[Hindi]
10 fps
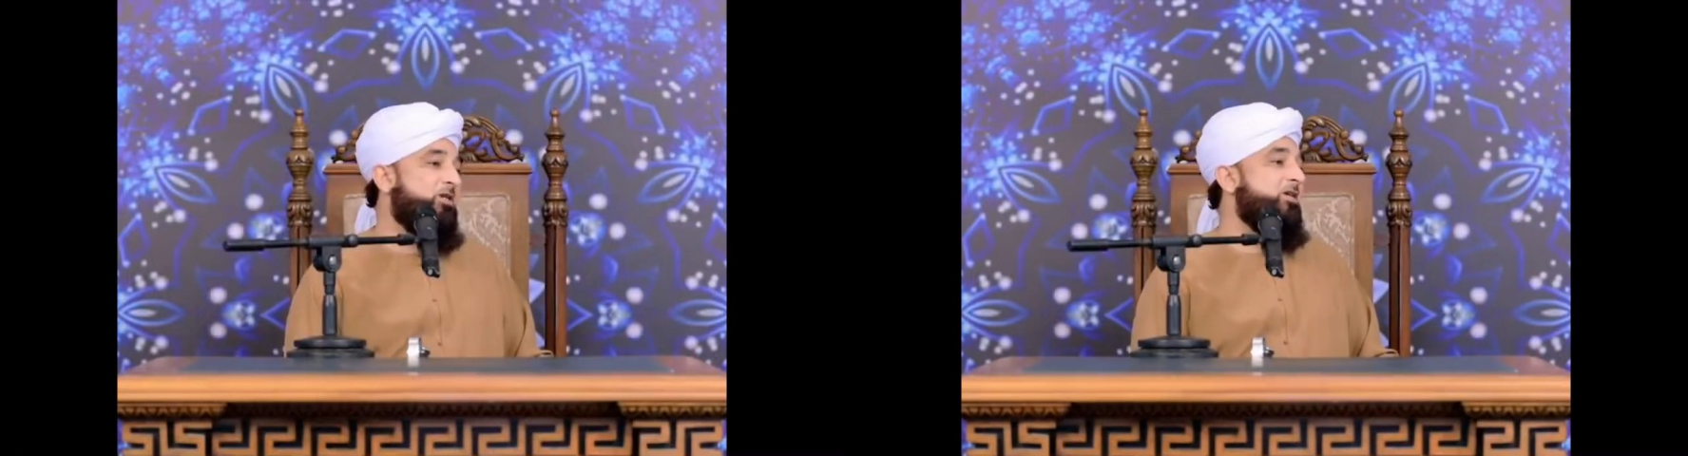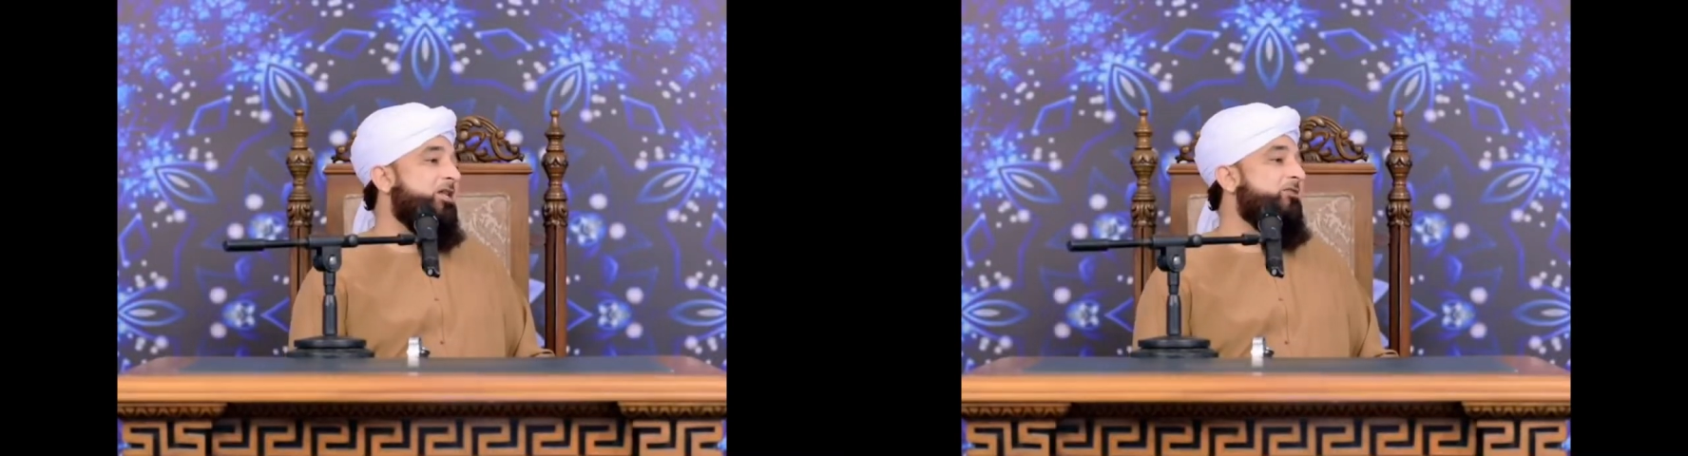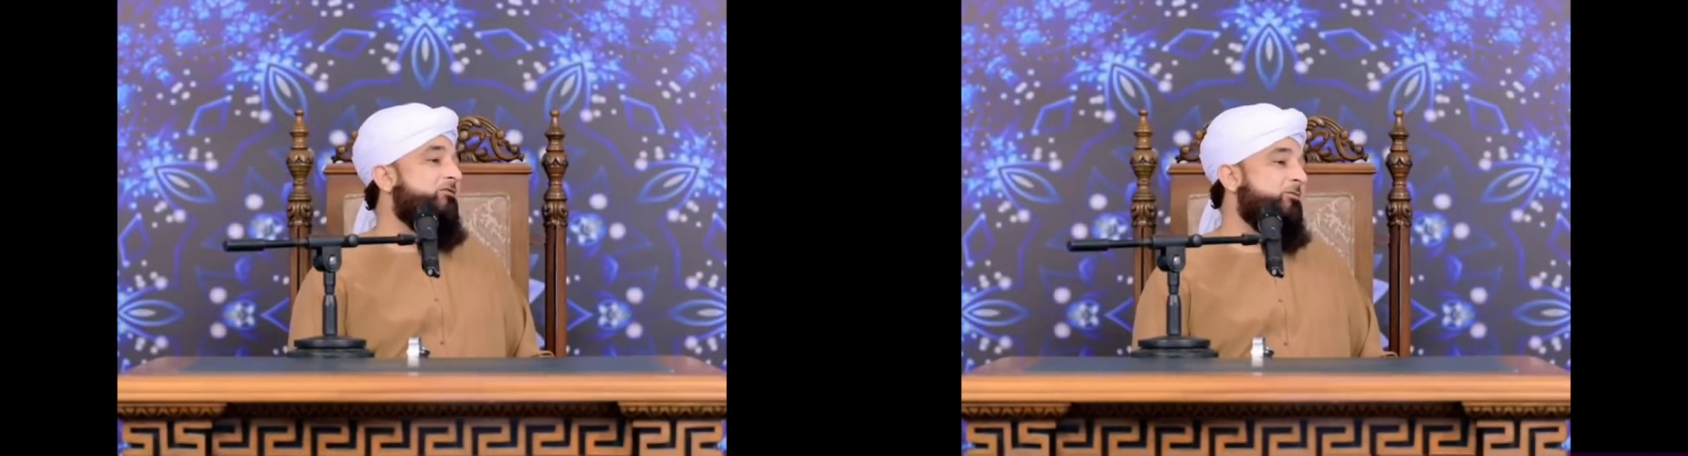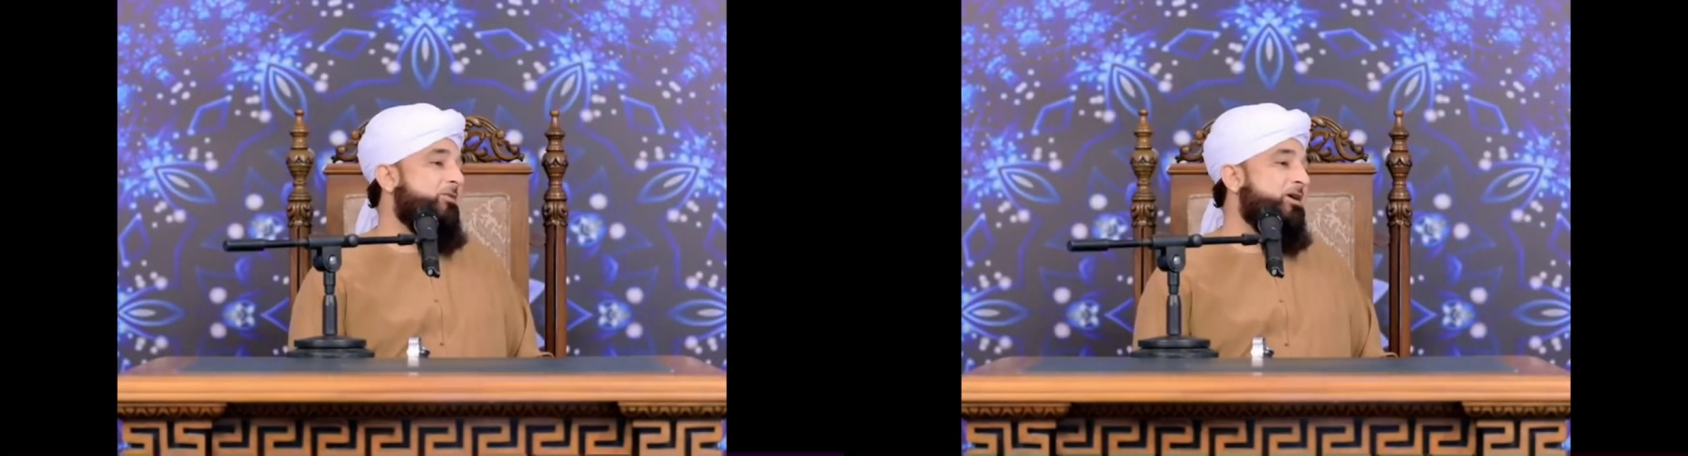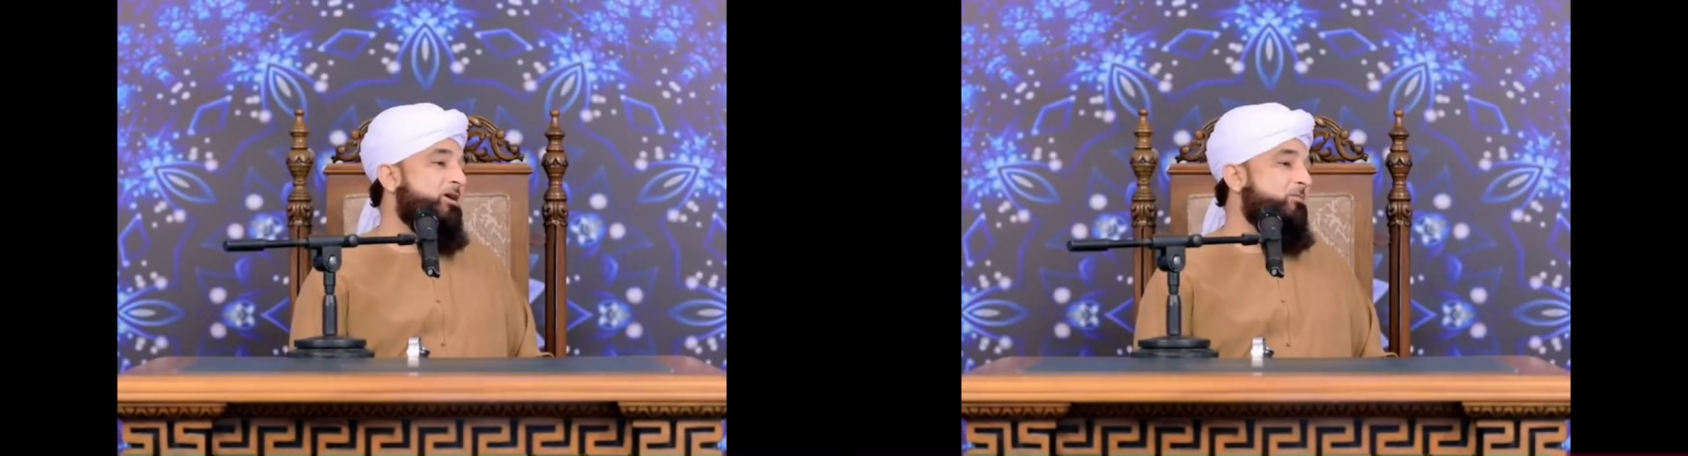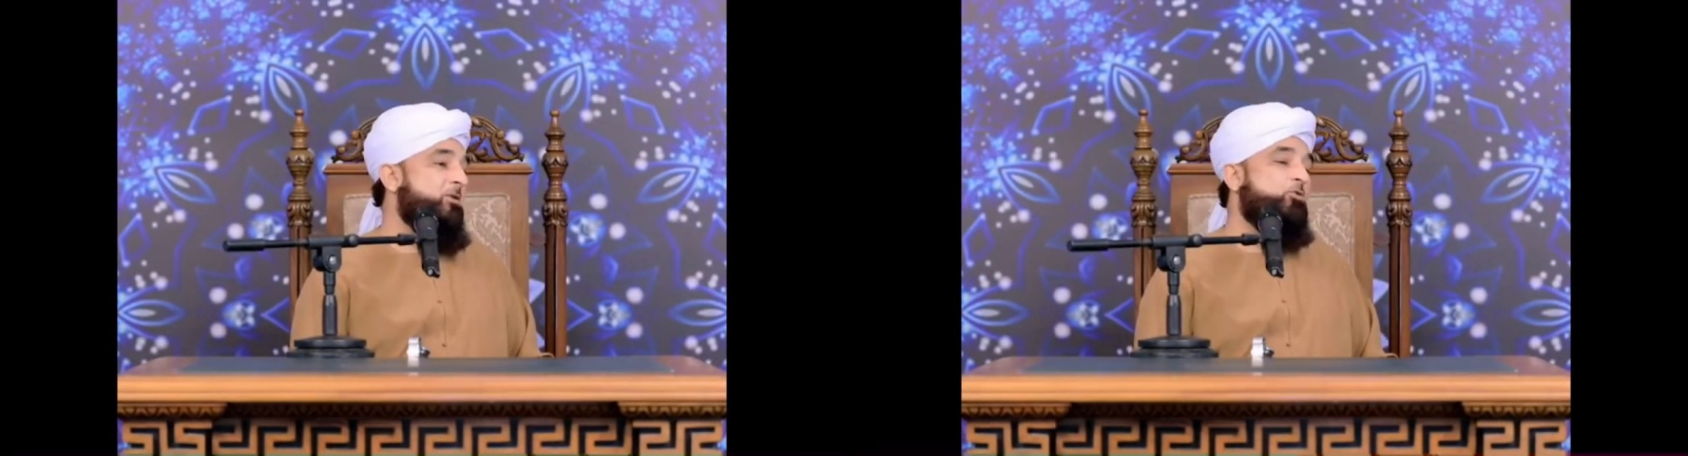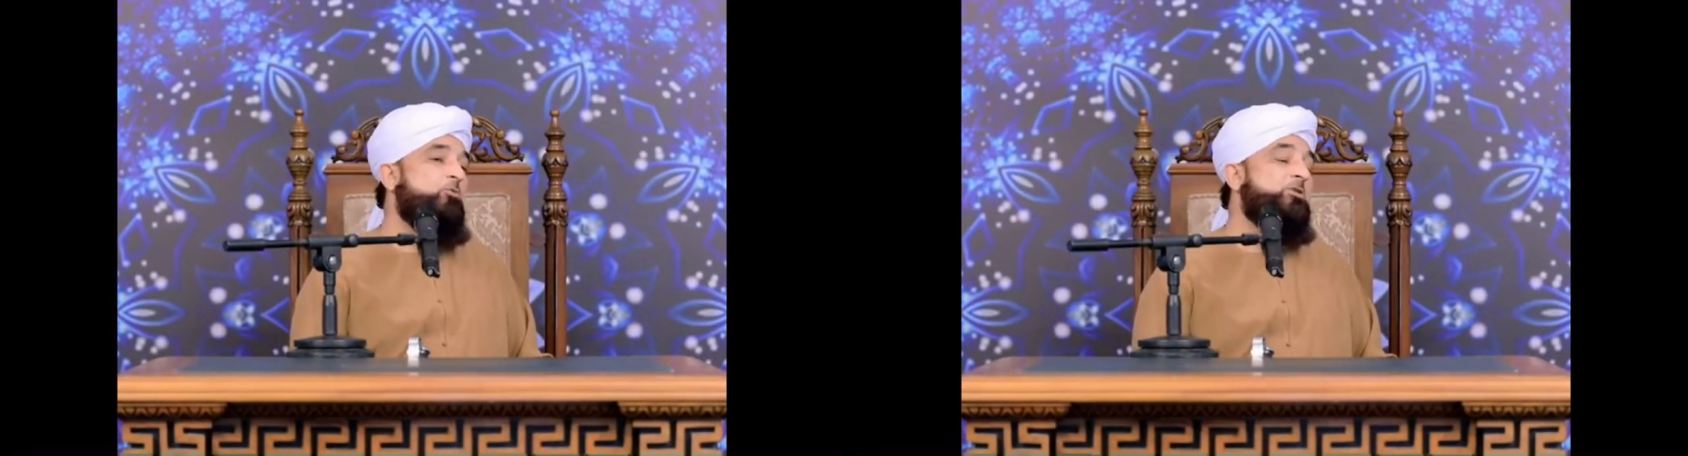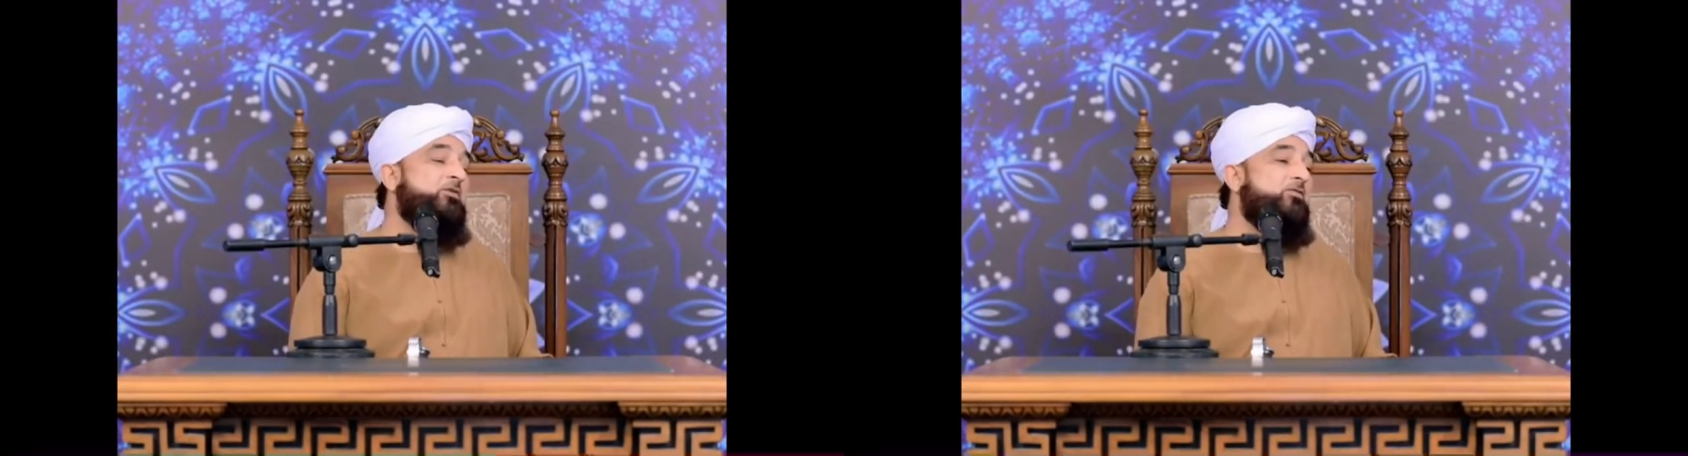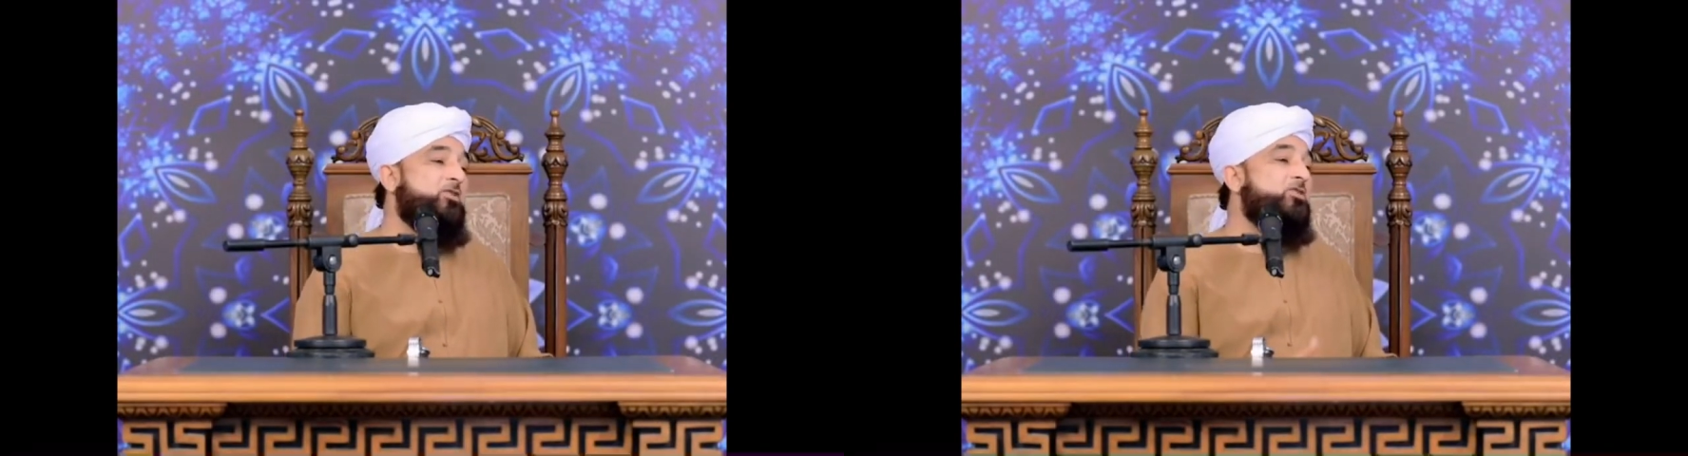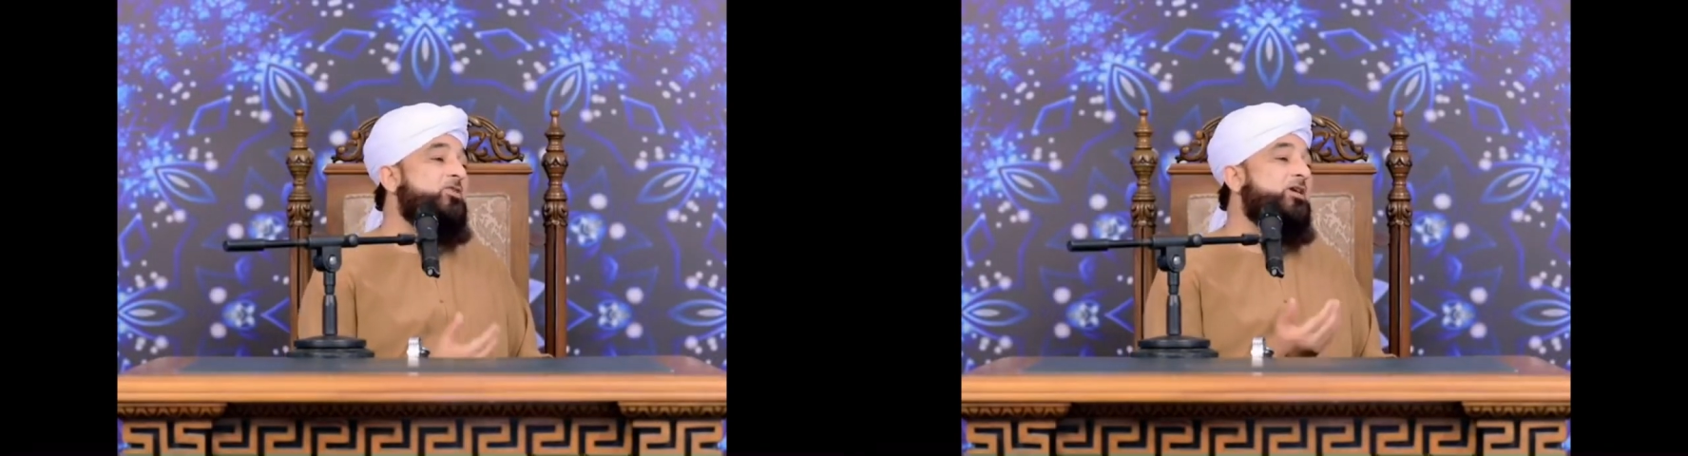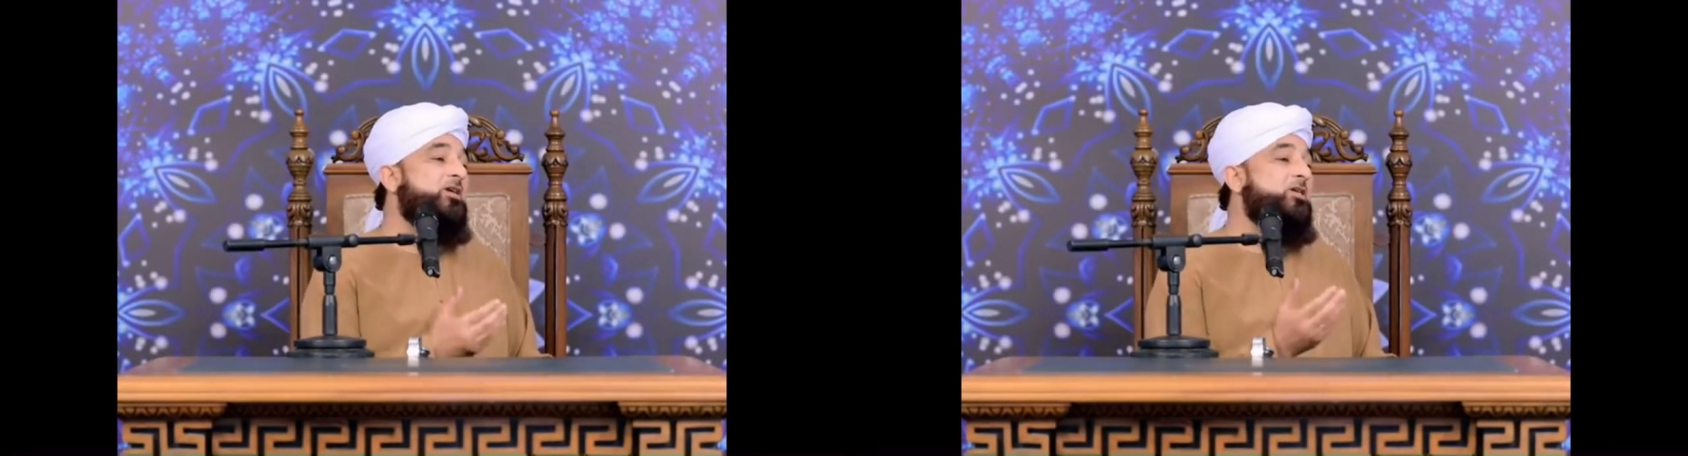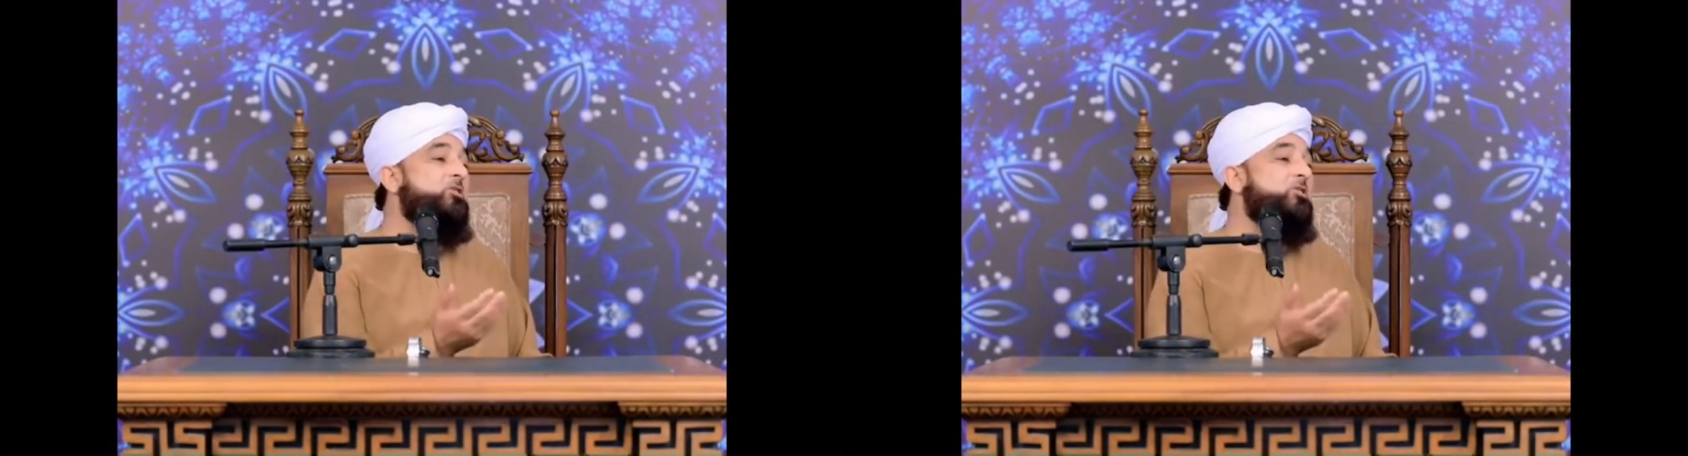अल्लाह ताला ने फरमाया कि महबूब ये फरिश्ते